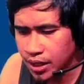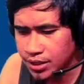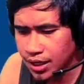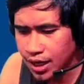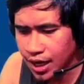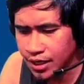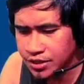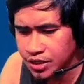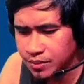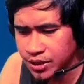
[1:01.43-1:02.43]
Bakit
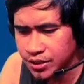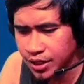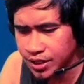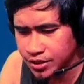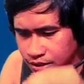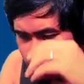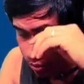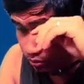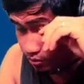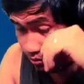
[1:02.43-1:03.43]
kailangan ng 7 days?